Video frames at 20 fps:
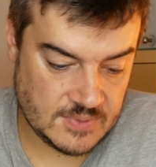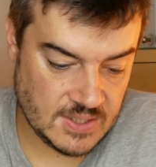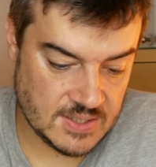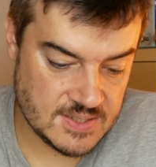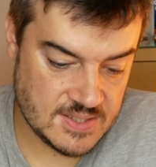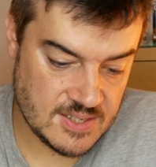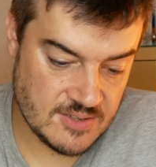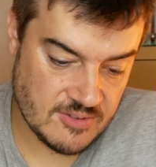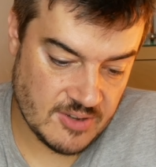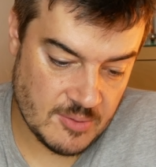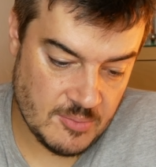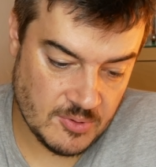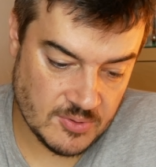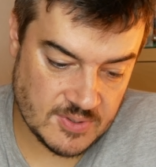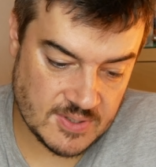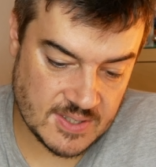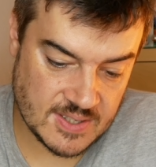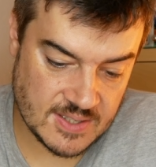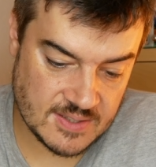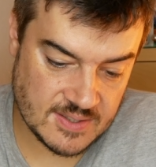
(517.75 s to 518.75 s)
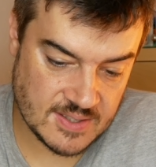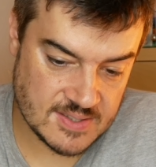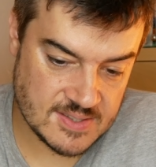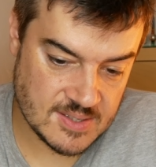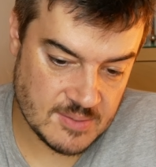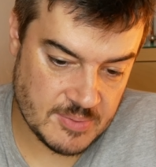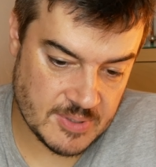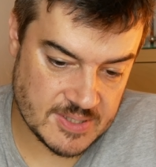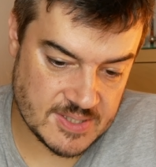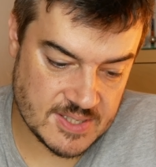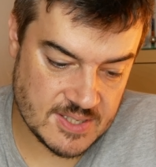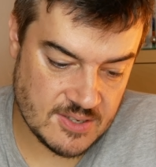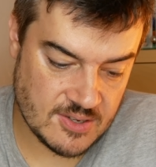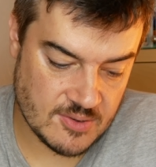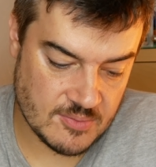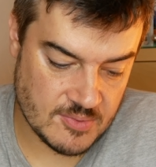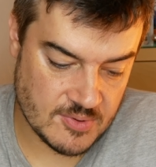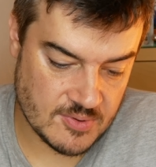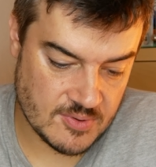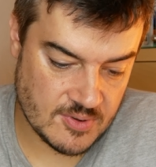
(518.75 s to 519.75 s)
C'était vraiment très très sympathique
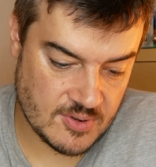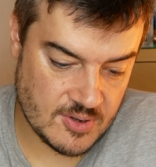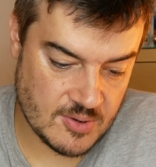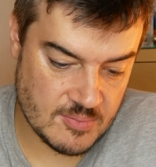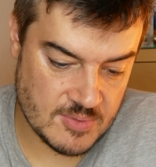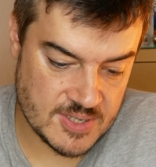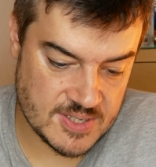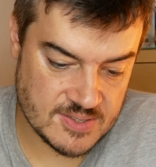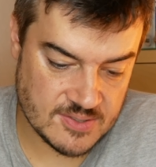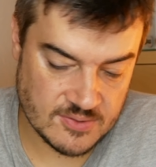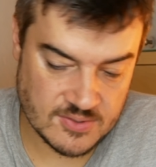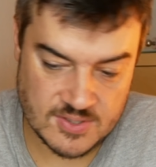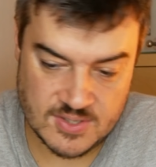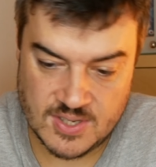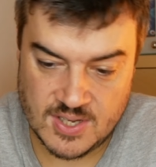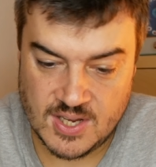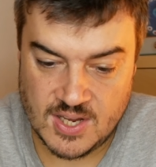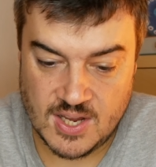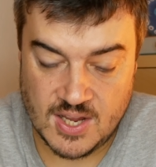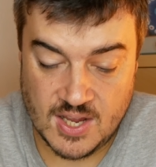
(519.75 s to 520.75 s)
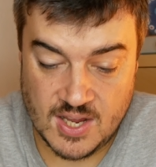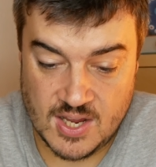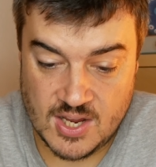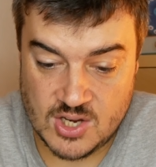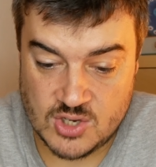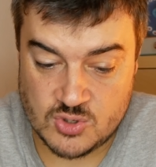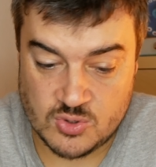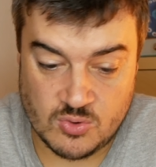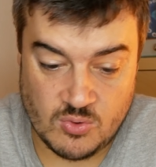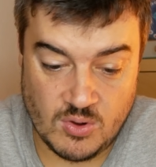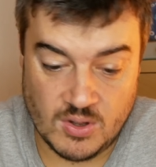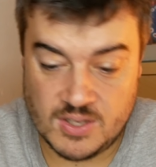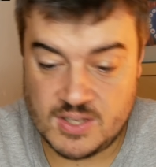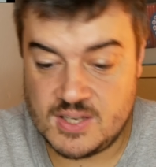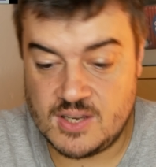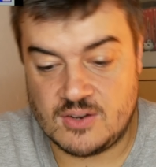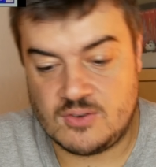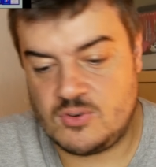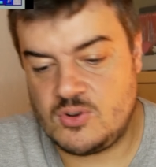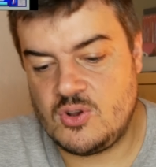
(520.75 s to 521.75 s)
comme, euh, comme licence et je crois
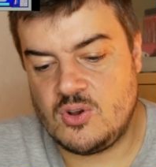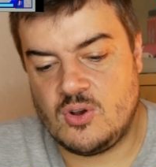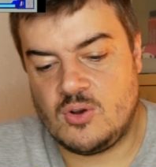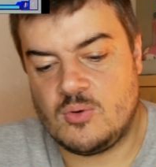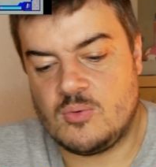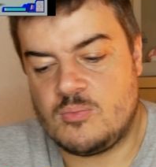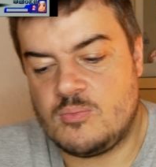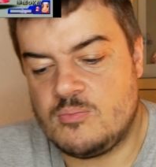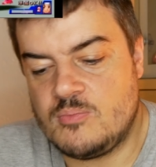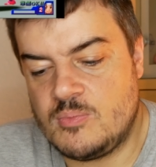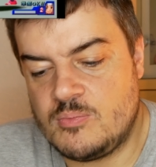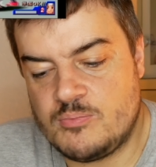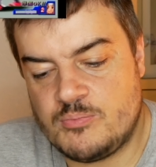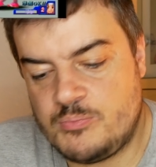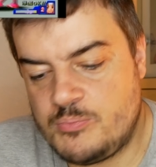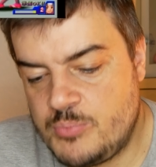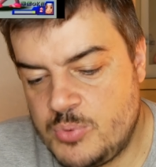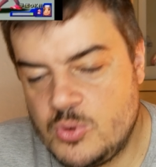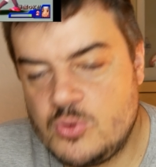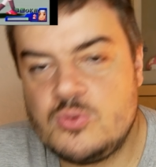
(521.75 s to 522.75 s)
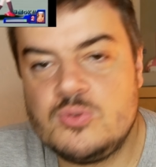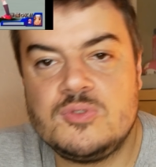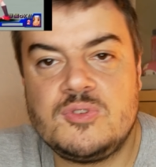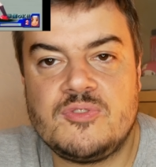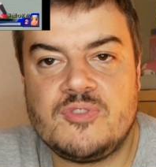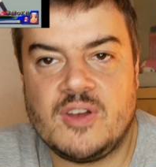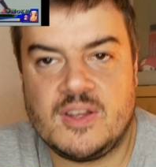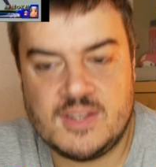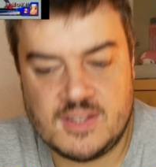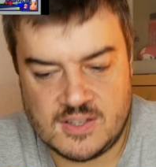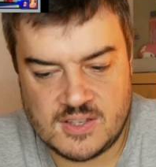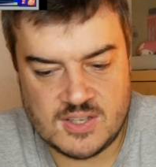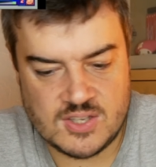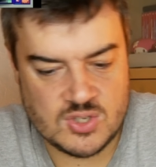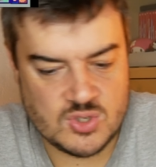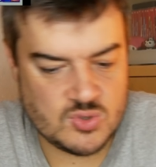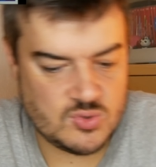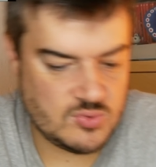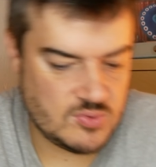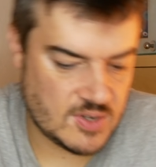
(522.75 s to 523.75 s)
qu'il y a encore beaucoup de fans
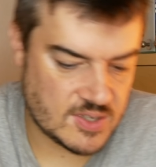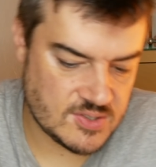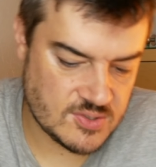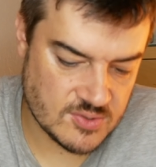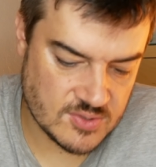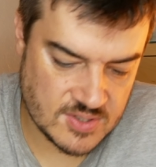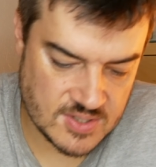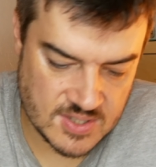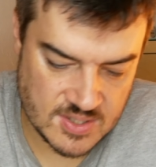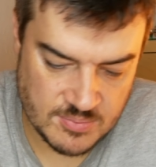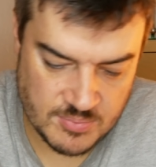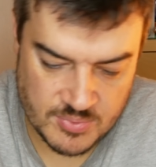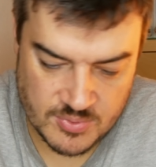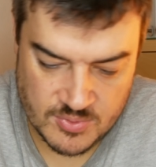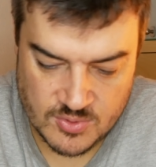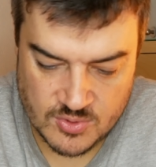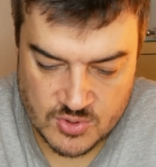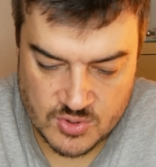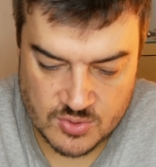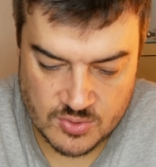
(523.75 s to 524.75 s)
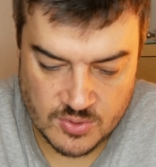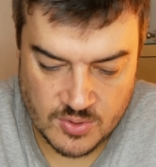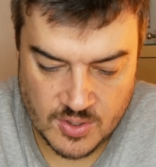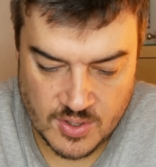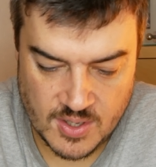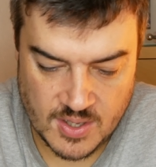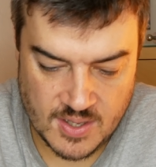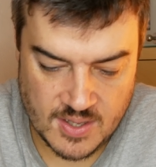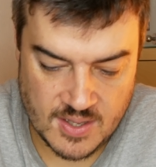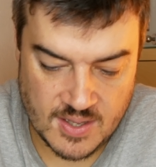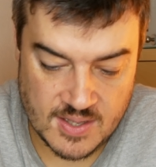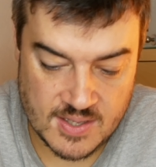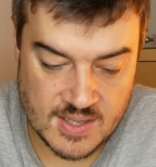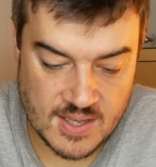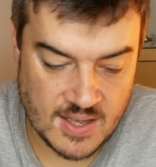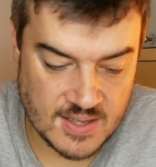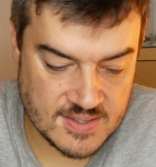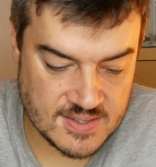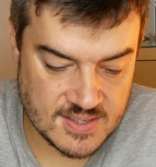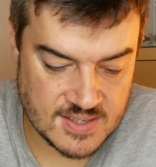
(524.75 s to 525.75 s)
qui jouent à ce type de jeu
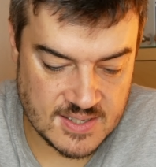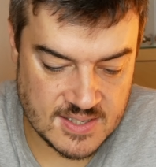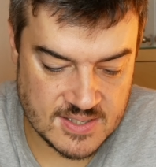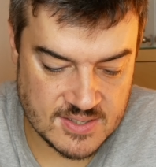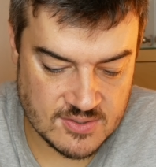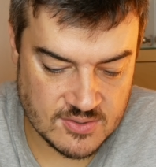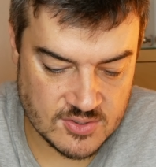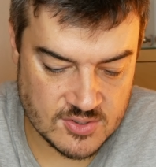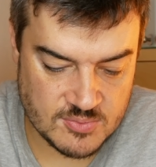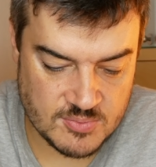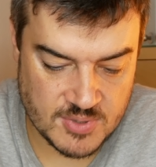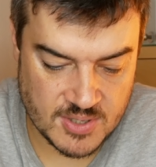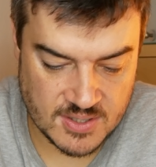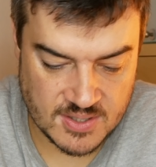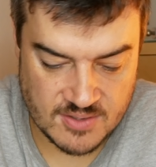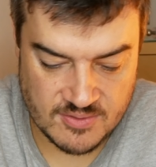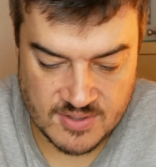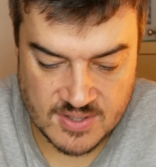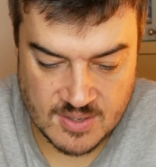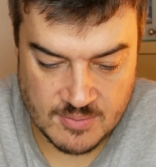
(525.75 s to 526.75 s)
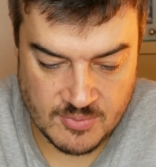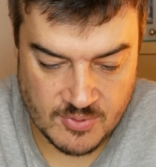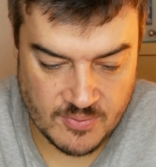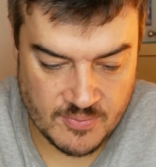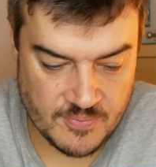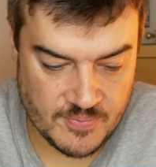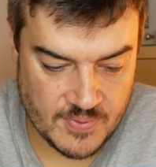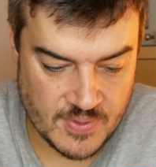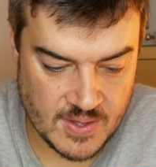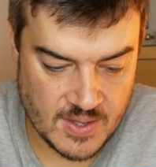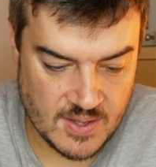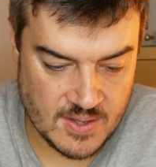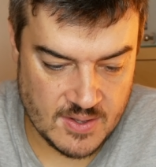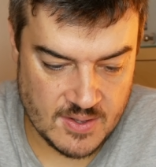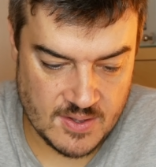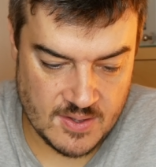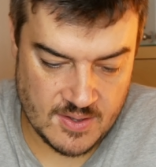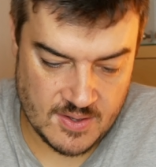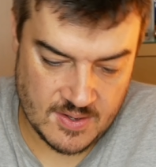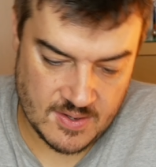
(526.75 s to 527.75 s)
et à cette licence bien évidemment.
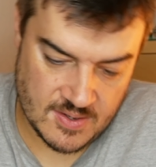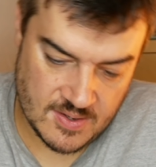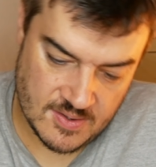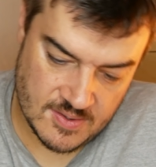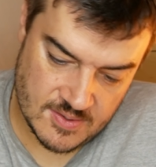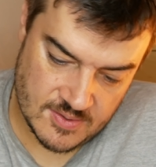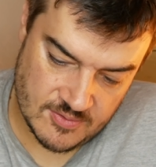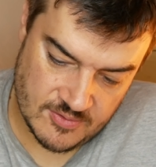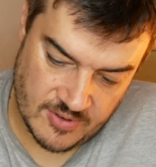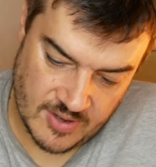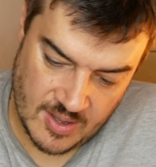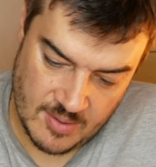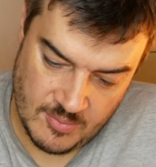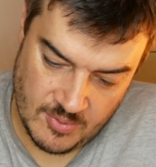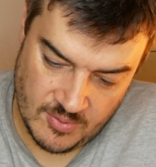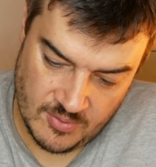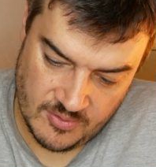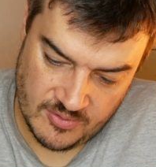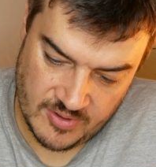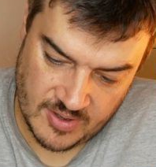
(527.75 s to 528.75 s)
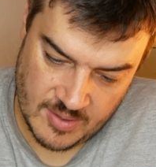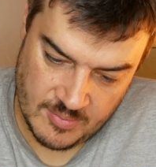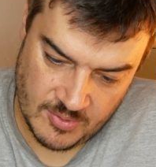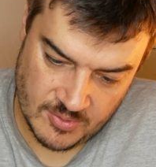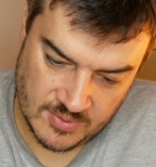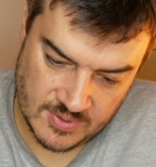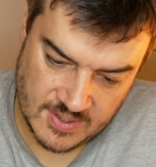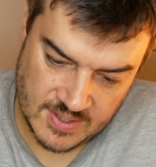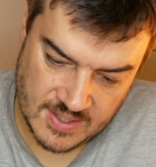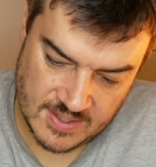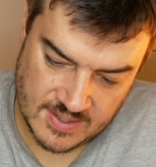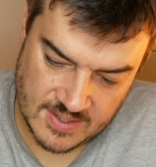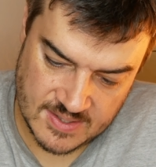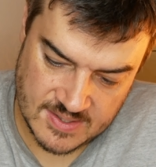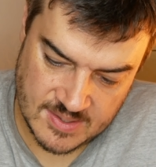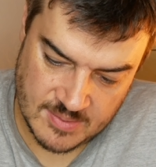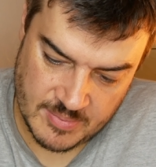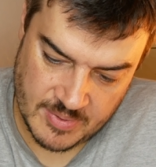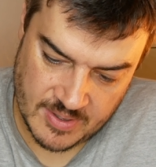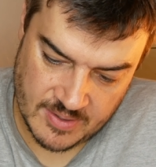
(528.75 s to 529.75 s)
Vraiment, vraiment très très
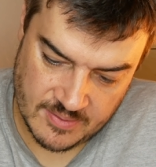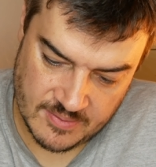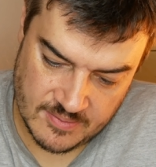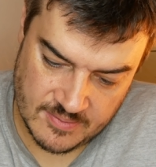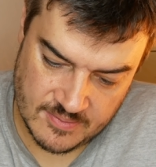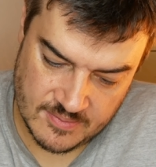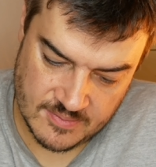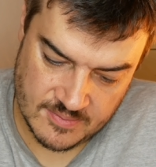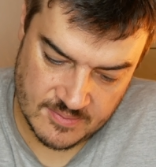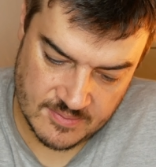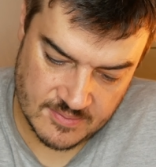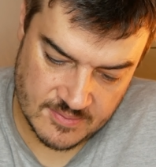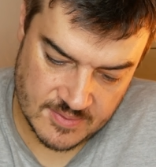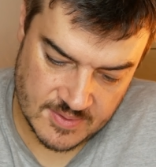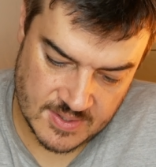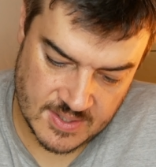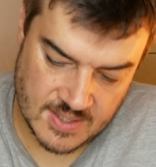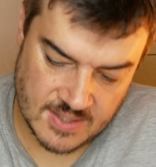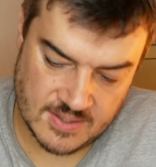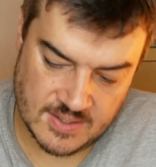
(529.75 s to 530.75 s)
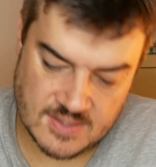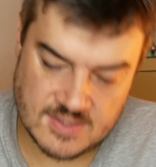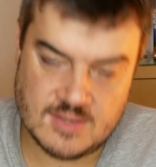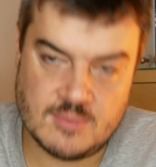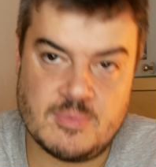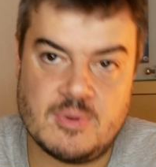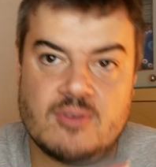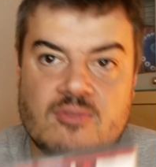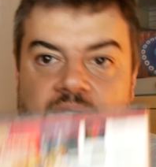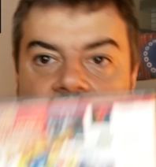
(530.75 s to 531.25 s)
sympa. Très très sympa.